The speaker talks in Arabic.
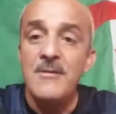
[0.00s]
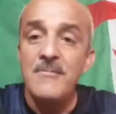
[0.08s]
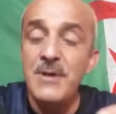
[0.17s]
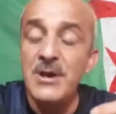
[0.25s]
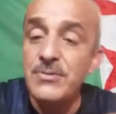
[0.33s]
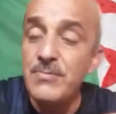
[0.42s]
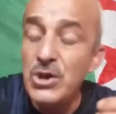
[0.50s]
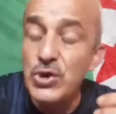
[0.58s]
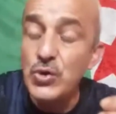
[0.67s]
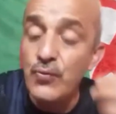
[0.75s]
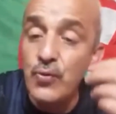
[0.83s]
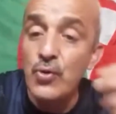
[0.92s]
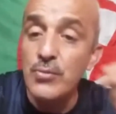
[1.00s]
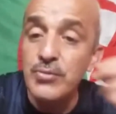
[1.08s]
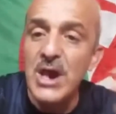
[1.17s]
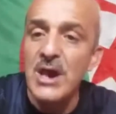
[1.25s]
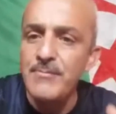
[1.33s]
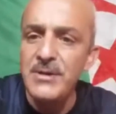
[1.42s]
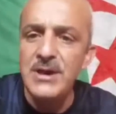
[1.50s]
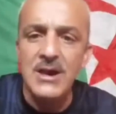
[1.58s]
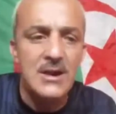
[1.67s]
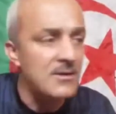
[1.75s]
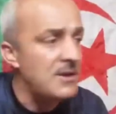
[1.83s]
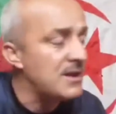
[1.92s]
باش ما يشوفوكمش
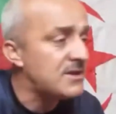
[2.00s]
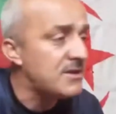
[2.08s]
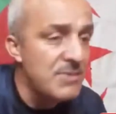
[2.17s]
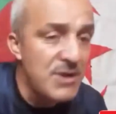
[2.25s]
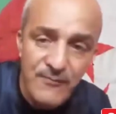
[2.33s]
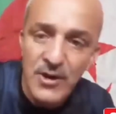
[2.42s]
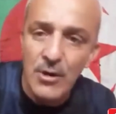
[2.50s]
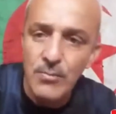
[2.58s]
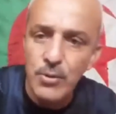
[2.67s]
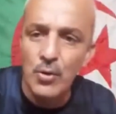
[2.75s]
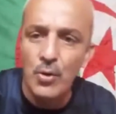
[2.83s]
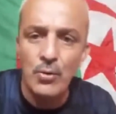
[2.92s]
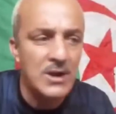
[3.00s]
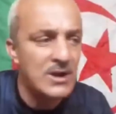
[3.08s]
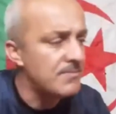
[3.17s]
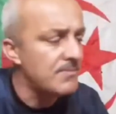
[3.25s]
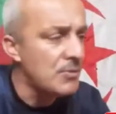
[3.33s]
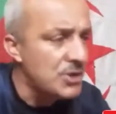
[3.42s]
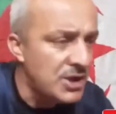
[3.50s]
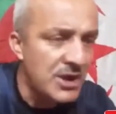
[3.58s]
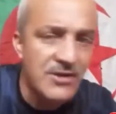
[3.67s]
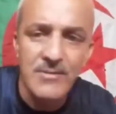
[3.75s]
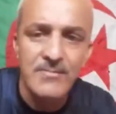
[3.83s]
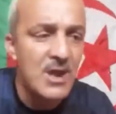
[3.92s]
اغبياء لازم يفيق بروحه لازم ما يوليش
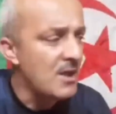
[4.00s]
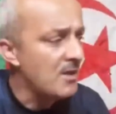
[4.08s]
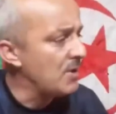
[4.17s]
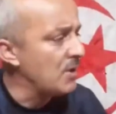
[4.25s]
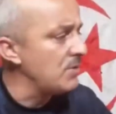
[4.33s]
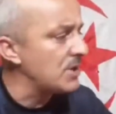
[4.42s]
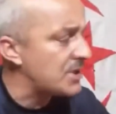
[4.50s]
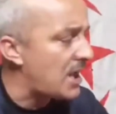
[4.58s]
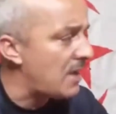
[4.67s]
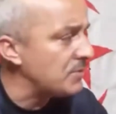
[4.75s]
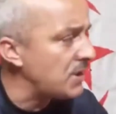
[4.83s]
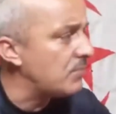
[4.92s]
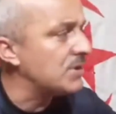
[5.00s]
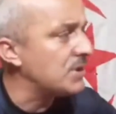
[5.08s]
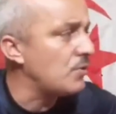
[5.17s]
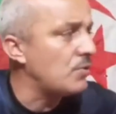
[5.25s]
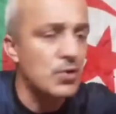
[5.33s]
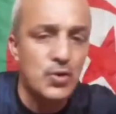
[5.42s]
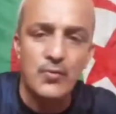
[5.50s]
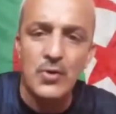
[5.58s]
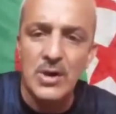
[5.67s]
يكذب ما يقولش خاوتي خواتاتي روحوا شوفوا